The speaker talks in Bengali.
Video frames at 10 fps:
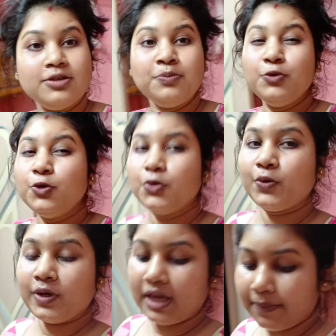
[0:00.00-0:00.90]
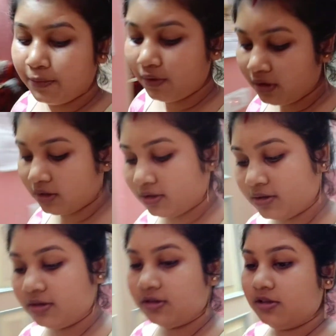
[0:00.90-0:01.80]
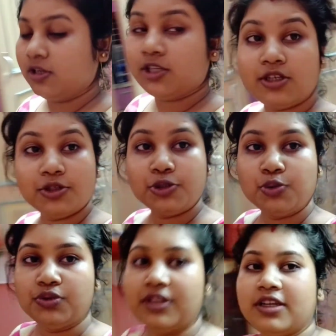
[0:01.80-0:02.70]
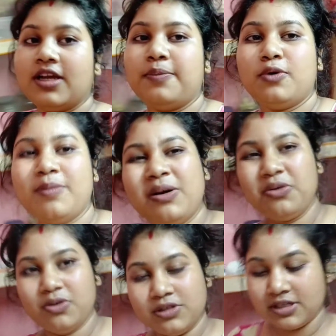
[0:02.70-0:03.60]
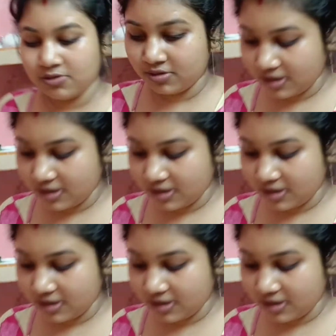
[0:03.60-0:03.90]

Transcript: তো পুরনো কাপড় সুতির কাপড় বা অন্য যে কোনো